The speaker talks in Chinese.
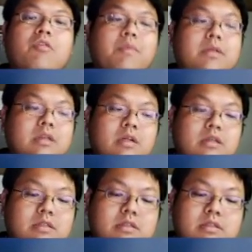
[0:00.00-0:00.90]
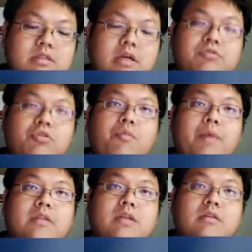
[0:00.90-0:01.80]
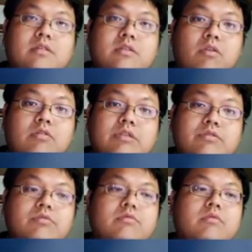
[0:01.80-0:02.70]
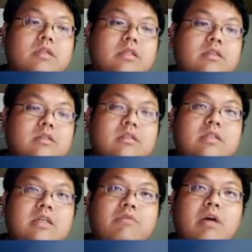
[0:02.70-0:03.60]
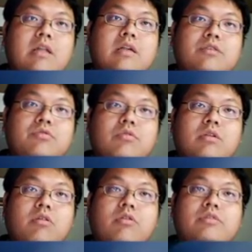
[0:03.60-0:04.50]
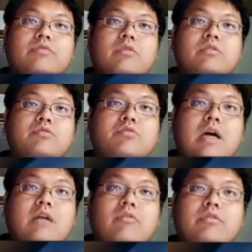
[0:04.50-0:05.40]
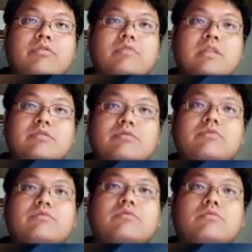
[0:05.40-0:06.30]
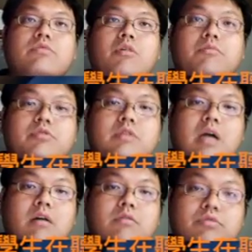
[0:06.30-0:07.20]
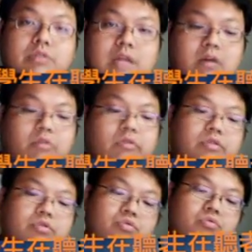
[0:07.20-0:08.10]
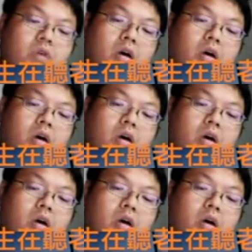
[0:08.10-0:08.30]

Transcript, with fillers: 我们只知道说我们要找的是公因数而已，只是因为呢，所有的公因数都是最大公因数的因素，所以我们去找最大公因数。